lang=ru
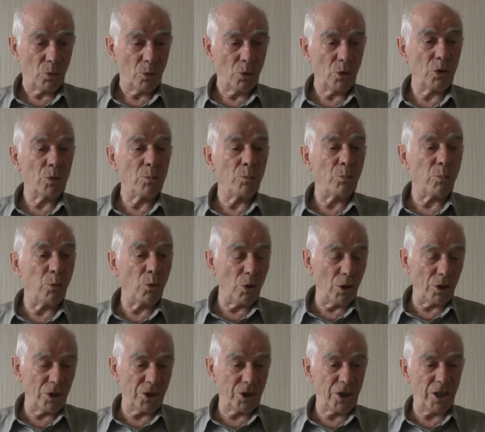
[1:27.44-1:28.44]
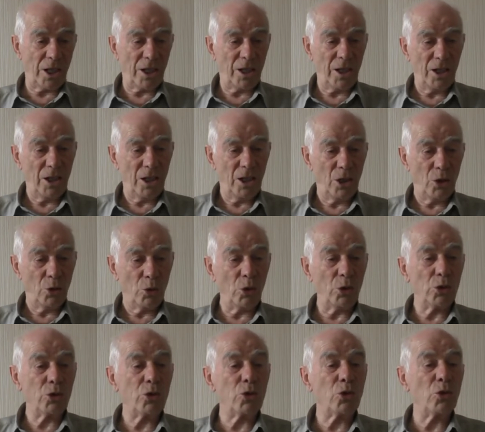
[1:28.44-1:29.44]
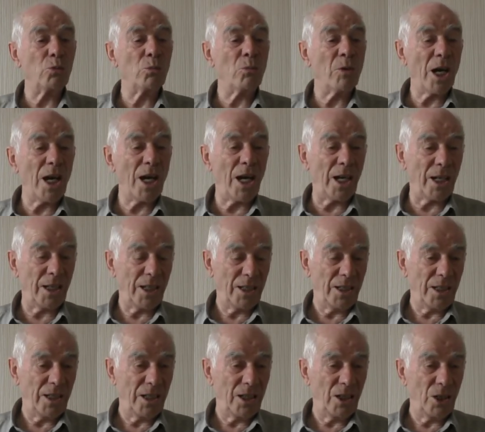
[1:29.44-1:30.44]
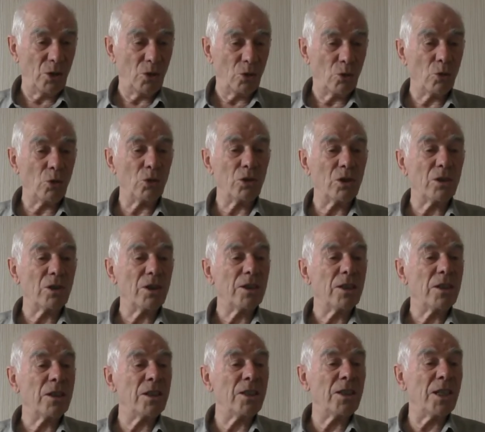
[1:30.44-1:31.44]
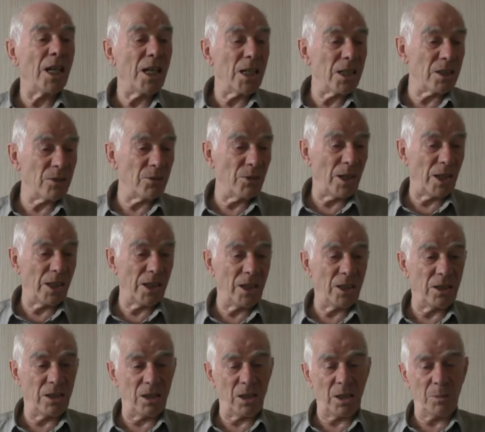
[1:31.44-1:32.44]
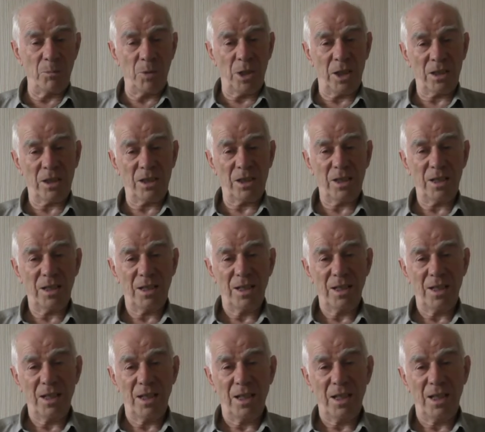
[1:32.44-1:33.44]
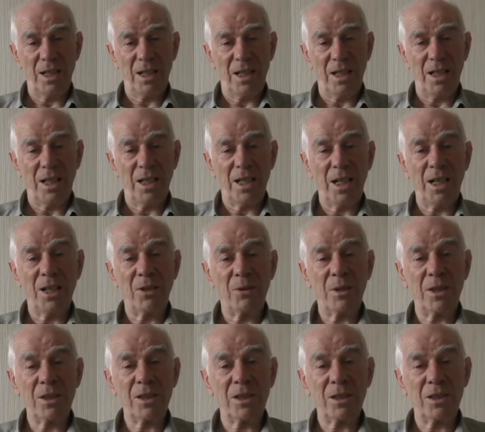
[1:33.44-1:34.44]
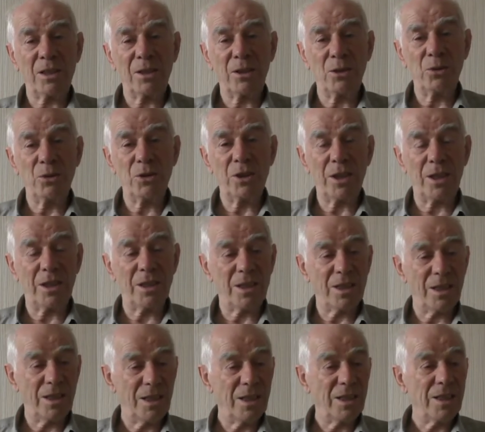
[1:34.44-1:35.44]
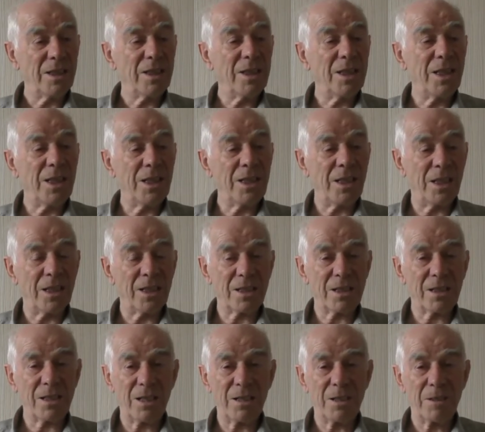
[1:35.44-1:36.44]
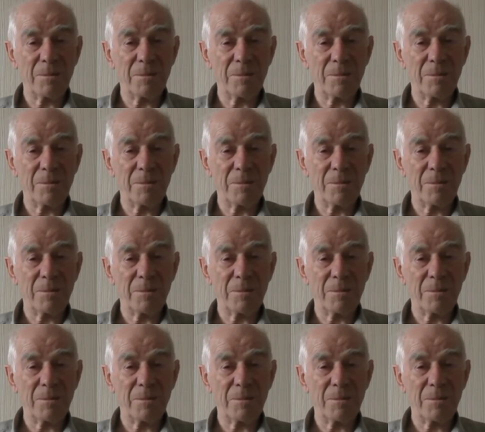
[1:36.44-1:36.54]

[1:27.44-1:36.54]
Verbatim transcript: Он порча, он чума, он язва этих мест – а Васька слушает, да ест.